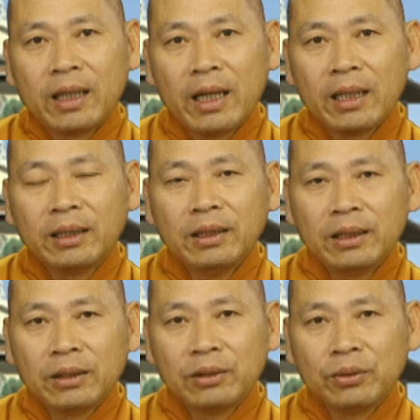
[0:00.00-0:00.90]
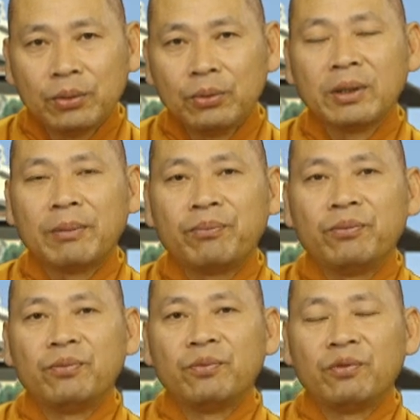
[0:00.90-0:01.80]
an nhiên tu tập
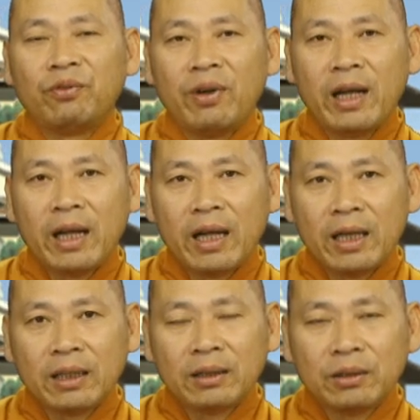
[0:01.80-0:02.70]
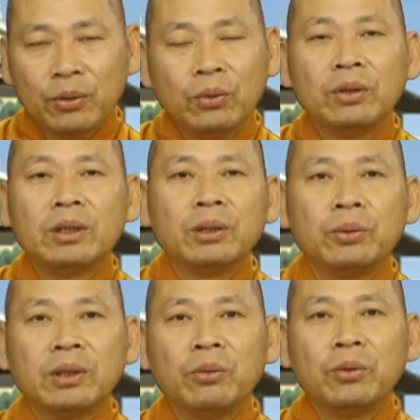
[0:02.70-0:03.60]
và đủ cho cái
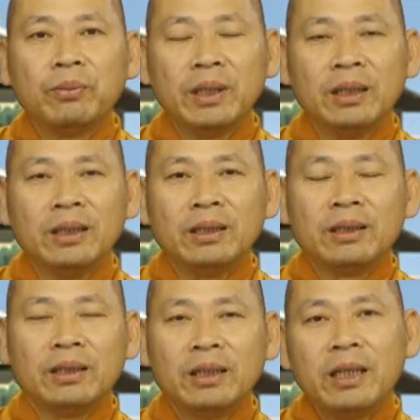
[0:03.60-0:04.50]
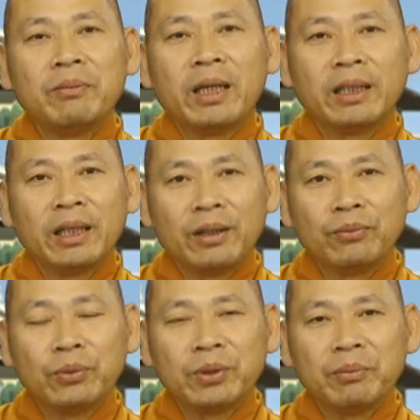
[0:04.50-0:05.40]
cuộc sống của mình thì nó đem lại cái
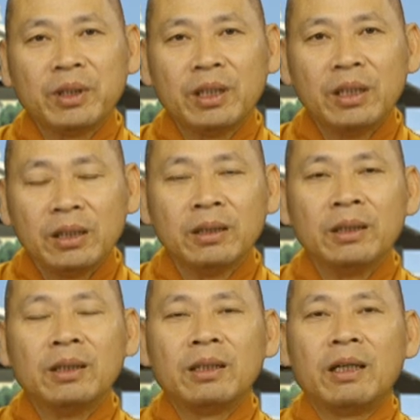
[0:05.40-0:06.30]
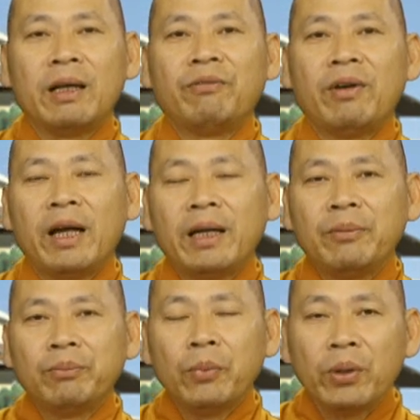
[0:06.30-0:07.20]
hạnh phúc cho mình hơn là
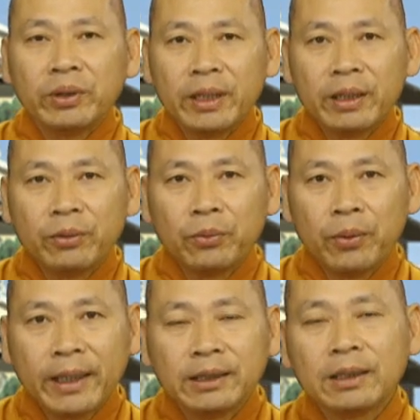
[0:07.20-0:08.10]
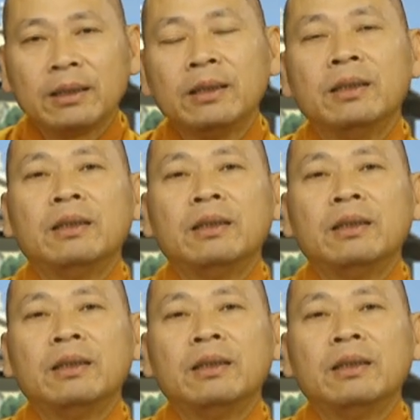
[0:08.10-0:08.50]
phải bon chen quá sức